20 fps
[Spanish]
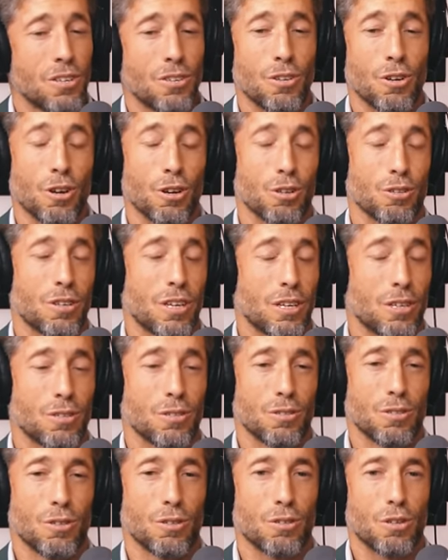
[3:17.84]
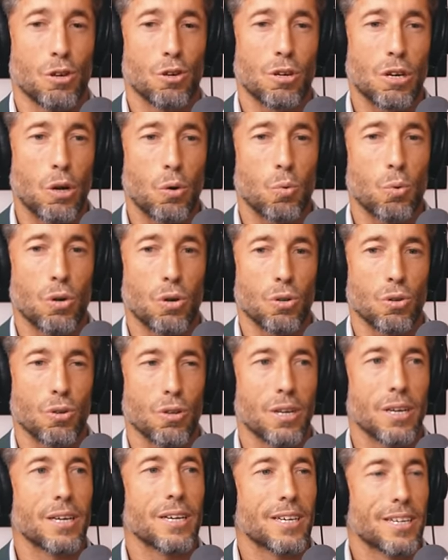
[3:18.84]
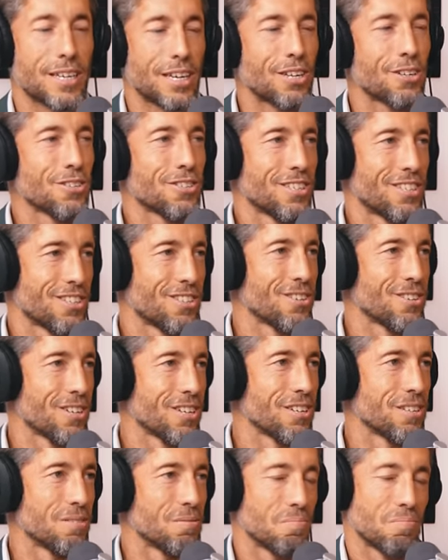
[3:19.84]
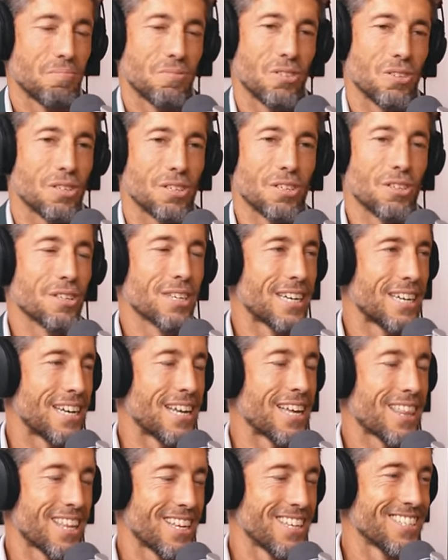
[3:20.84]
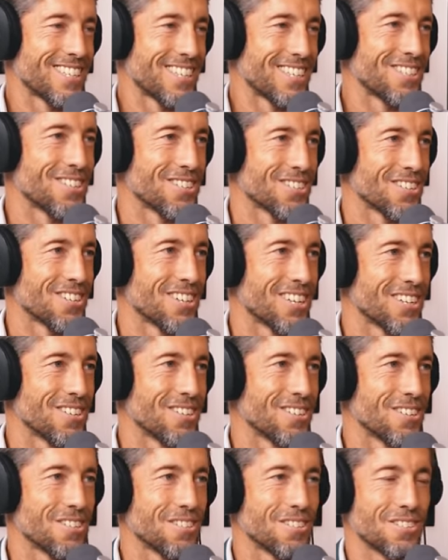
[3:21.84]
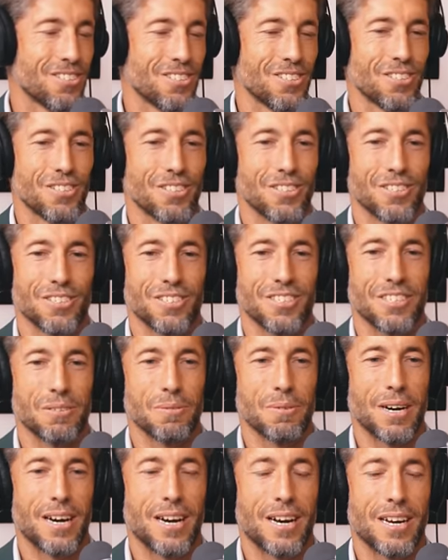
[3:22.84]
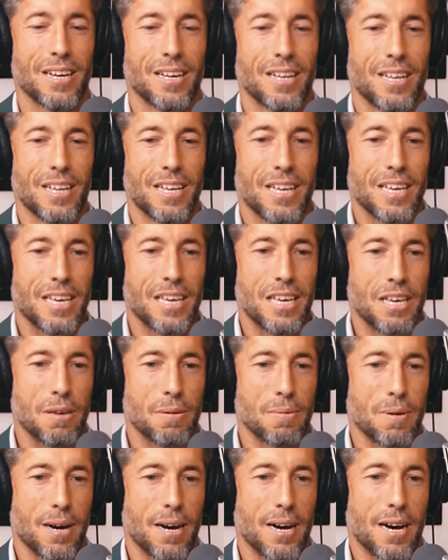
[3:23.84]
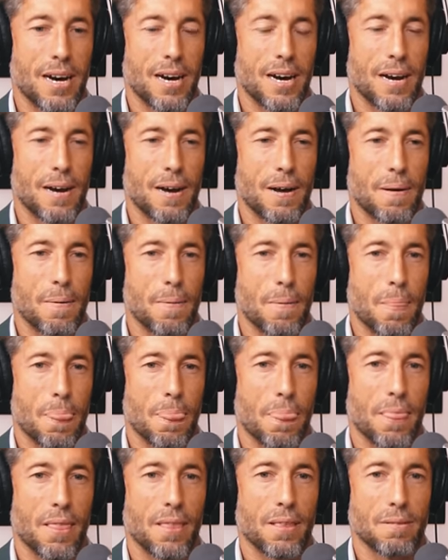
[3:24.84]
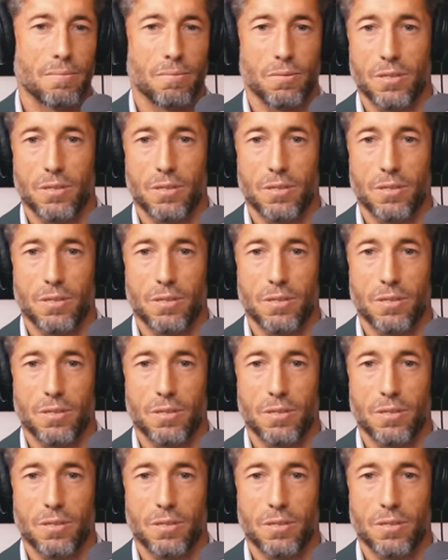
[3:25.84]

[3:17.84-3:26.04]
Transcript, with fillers: No lo tengo, no tengo recuerdo de quiero ser torero. Yo creo que nací siendo torero, ¿no? Ah, yo iba, iba mm,